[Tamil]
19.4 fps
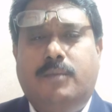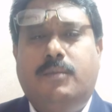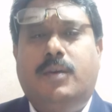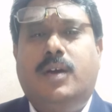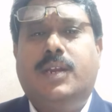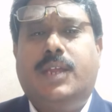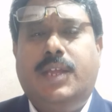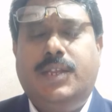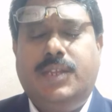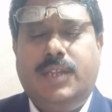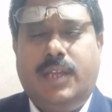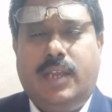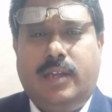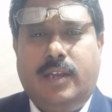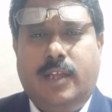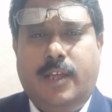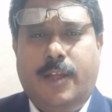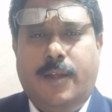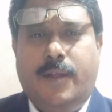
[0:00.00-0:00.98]
மார்க்கேஜ்
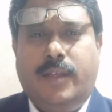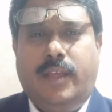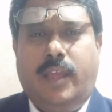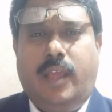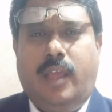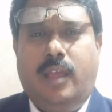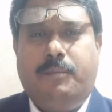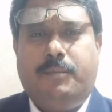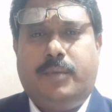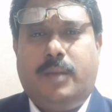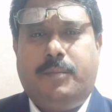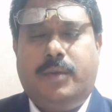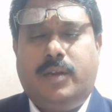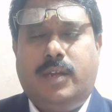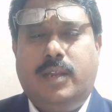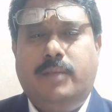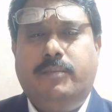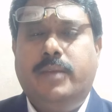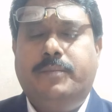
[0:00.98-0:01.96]
கிட்ட ஏ
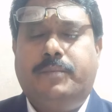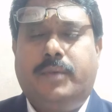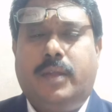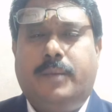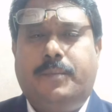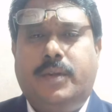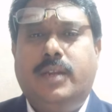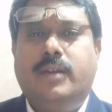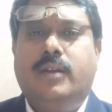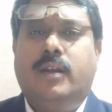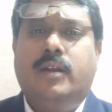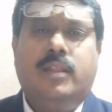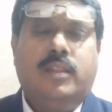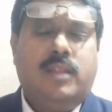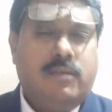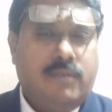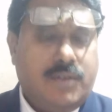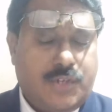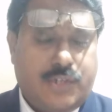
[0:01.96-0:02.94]
ப்ராப்பர்ட்டி பி ப்ராப்பர்ட்டி
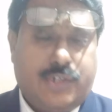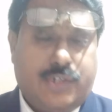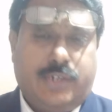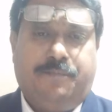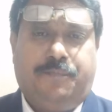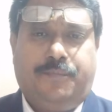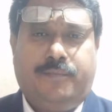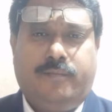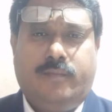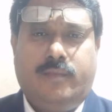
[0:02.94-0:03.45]
ரெண்டுத்தையும் வச்சுட்டேன்